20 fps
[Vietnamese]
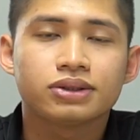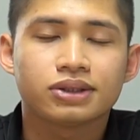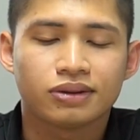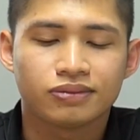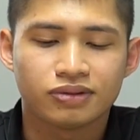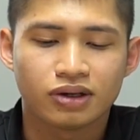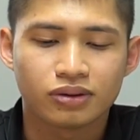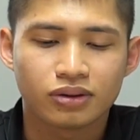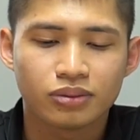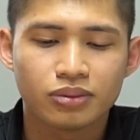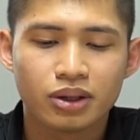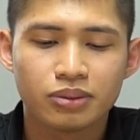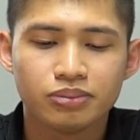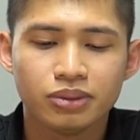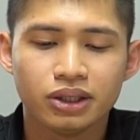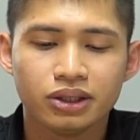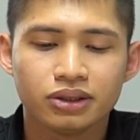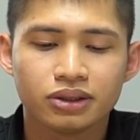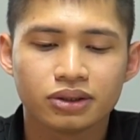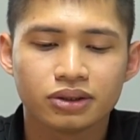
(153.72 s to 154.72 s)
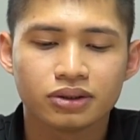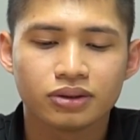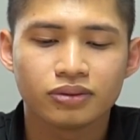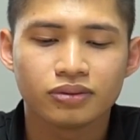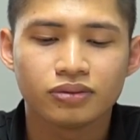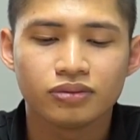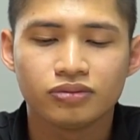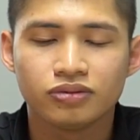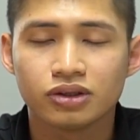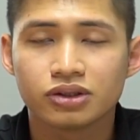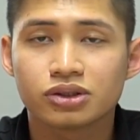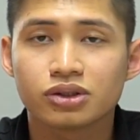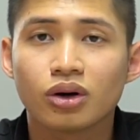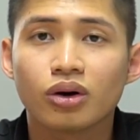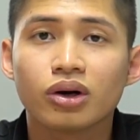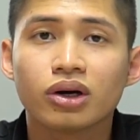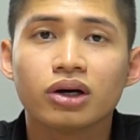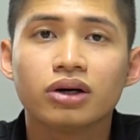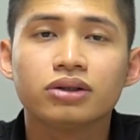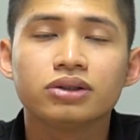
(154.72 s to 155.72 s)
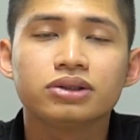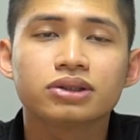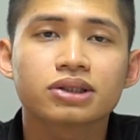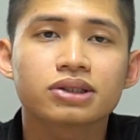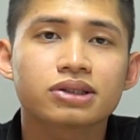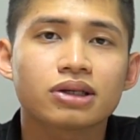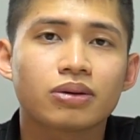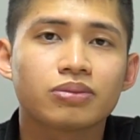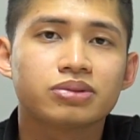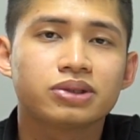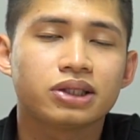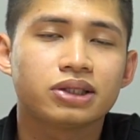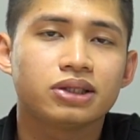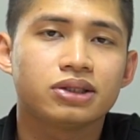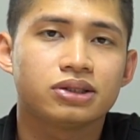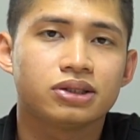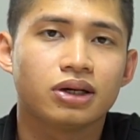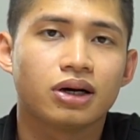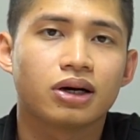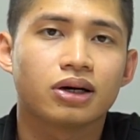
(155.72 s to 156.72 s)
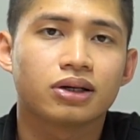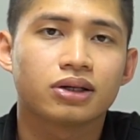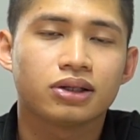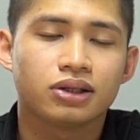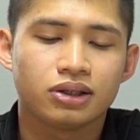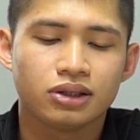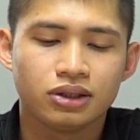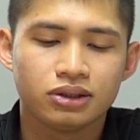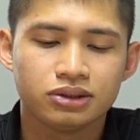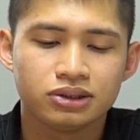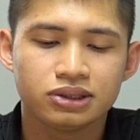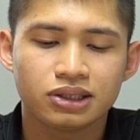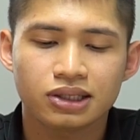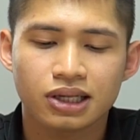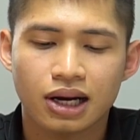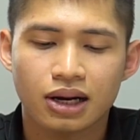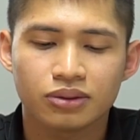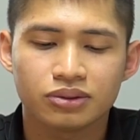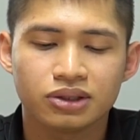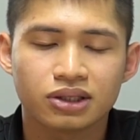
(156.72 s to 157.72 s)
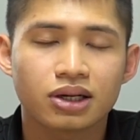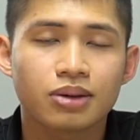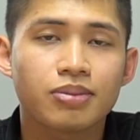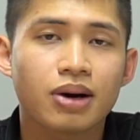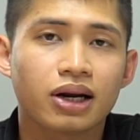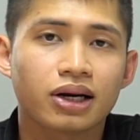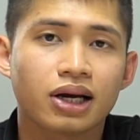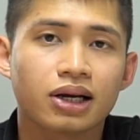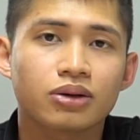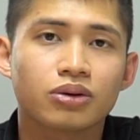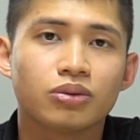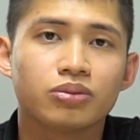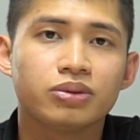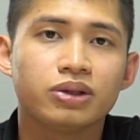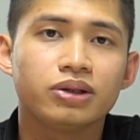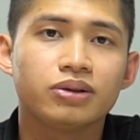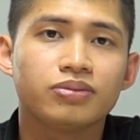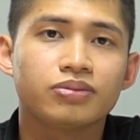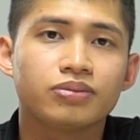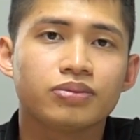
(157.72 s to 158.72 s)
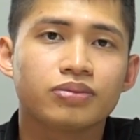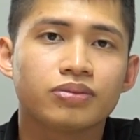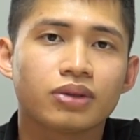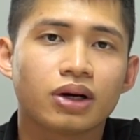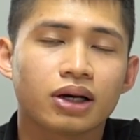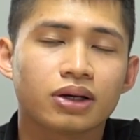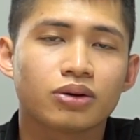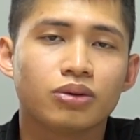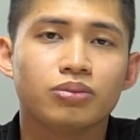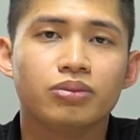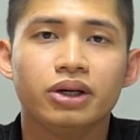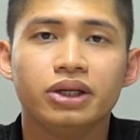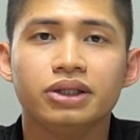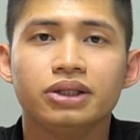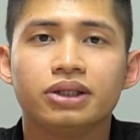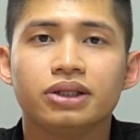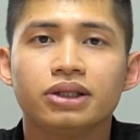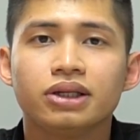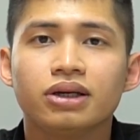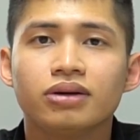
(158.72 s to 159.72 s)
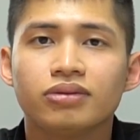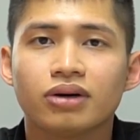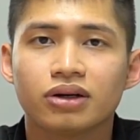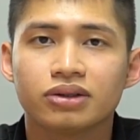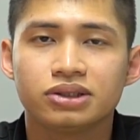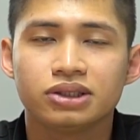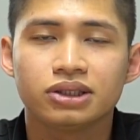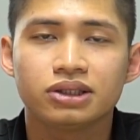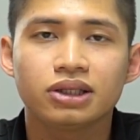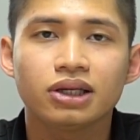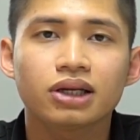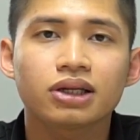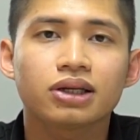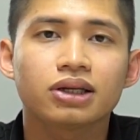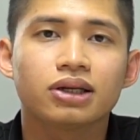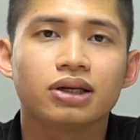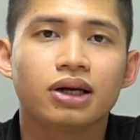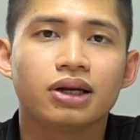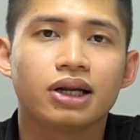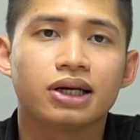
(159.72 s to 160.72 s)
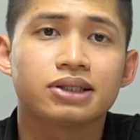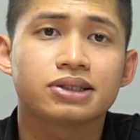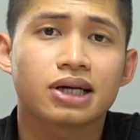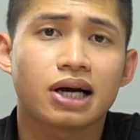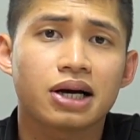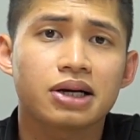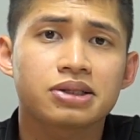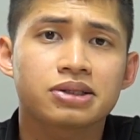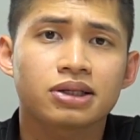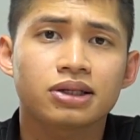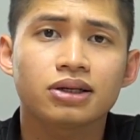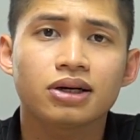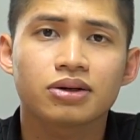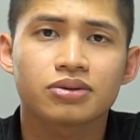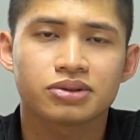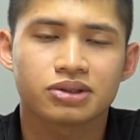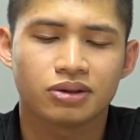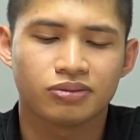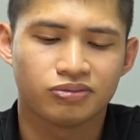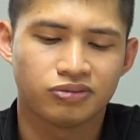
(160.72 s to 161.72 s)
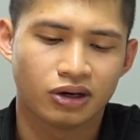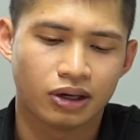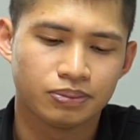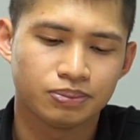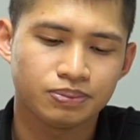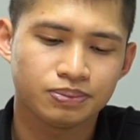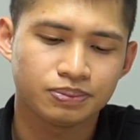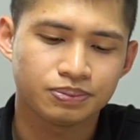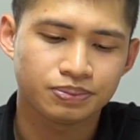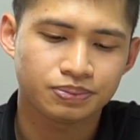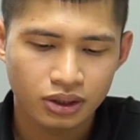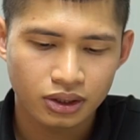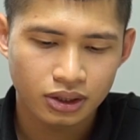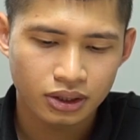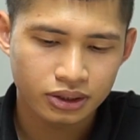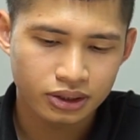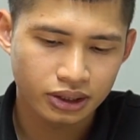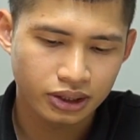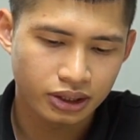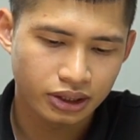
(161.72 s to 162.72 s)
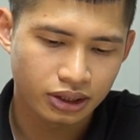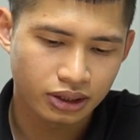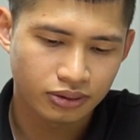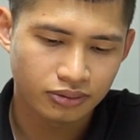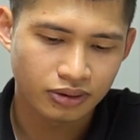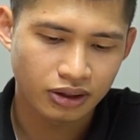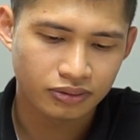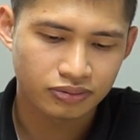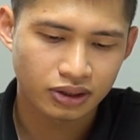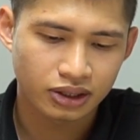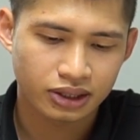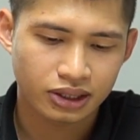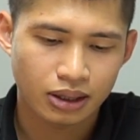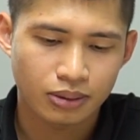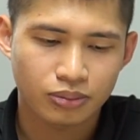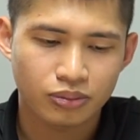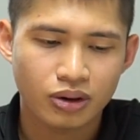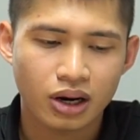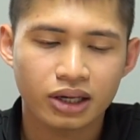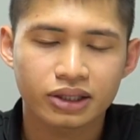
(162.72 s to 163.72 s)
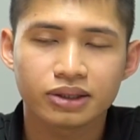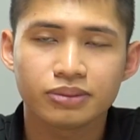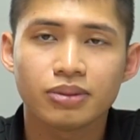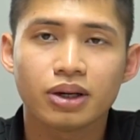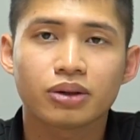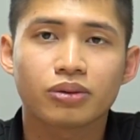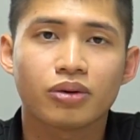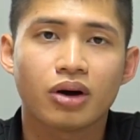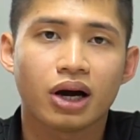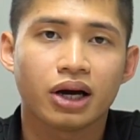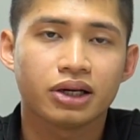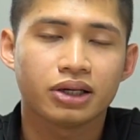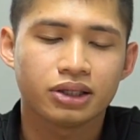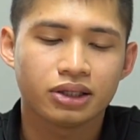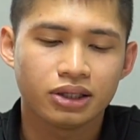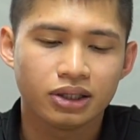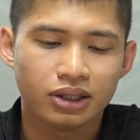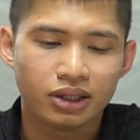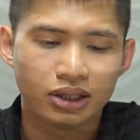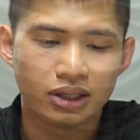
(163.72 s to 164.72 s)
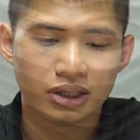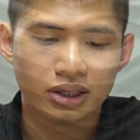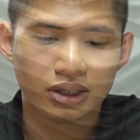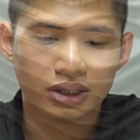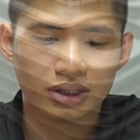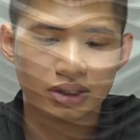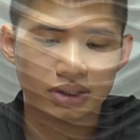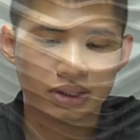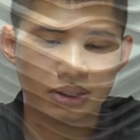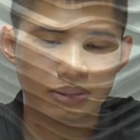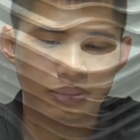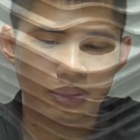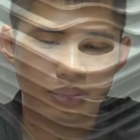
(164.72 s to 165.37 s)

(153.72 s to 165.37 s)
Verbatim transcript: sản phẩm của bên mình vượt trội hơn những cái dòng trên thị trường như thế nào thì các bạn hãy cùng đi hãy cùng mình đi vào chi tiết để đánh giá chất lượng của sản phẩm thì ờ, về phần cảm quan đến bên ngoài thì